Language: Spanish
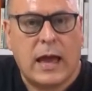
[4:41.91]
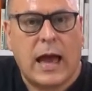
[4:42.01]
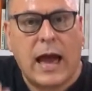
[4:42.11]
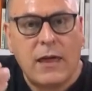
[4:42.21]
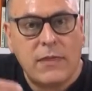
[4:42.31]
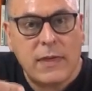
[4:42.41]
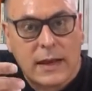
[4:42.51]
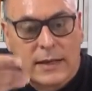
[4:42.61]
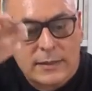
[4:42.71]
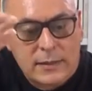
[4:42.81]
Hacia
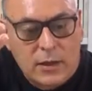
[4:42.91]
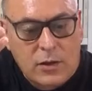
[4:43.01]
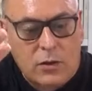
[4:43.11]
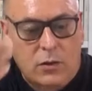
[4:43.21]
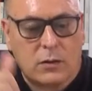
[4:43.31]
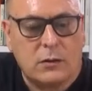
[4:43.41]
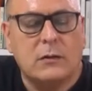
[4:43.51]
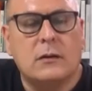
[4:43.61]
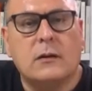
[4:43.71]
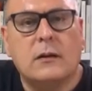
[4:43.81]
el exterior,
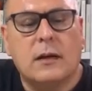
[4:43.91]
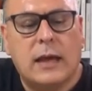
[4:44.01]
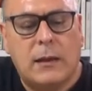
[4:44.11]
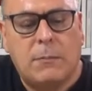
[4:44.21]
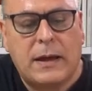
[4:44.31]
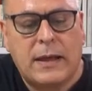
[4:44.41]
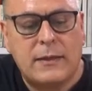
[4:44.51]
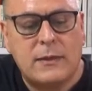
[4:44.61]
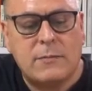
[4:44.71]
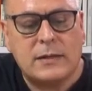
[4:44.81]
el
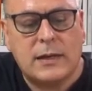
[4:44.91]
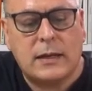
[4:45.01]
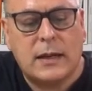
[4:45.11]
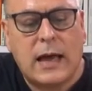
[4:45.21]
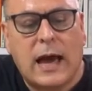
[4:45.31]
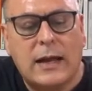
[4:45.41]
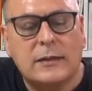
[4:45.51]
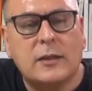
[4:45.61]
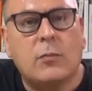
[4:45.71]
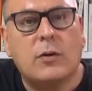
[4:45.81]
paradigma es el
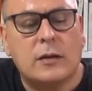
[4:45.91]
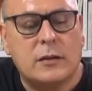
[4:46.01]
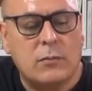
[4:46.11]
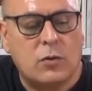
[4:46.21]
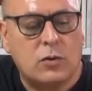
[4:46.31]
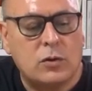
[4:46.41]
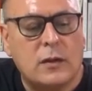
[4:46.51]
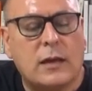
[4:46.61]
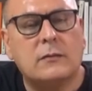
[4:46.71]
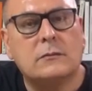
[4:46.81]
arte objetivo
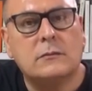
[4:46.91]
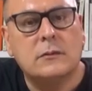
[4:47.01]
cotidiano,